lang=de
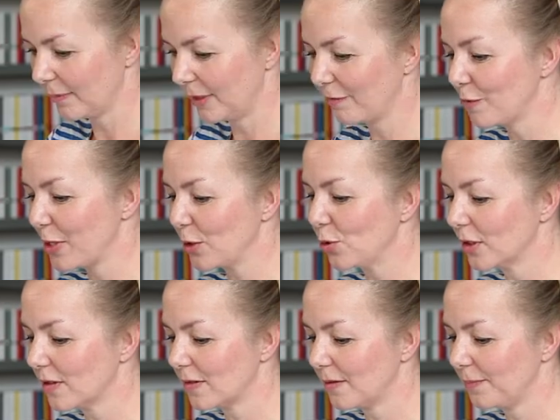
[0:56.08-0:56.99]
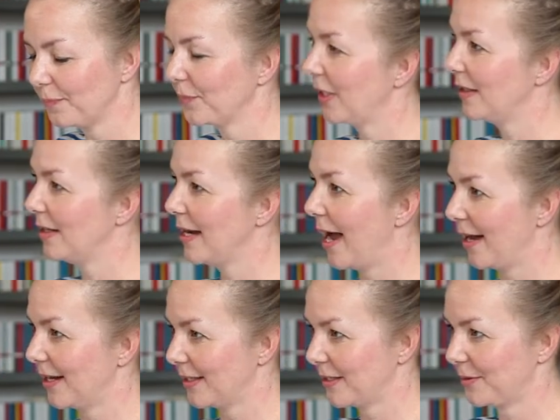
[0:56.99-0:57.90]
gehen wir mal kurz in die
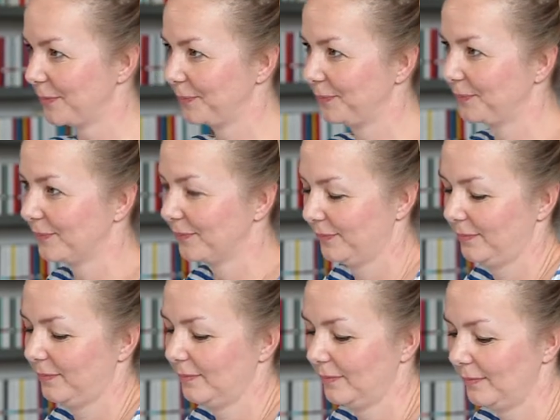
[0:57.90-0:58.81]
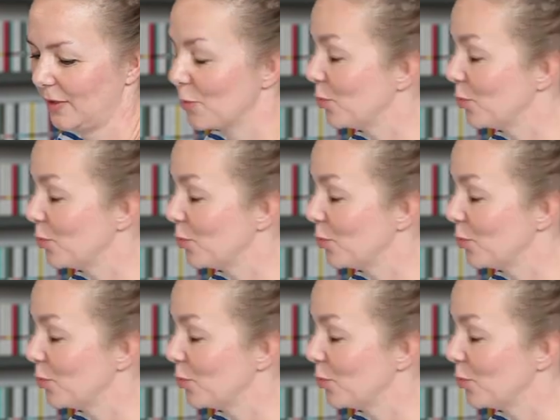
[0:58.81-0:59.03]
Nacht. Das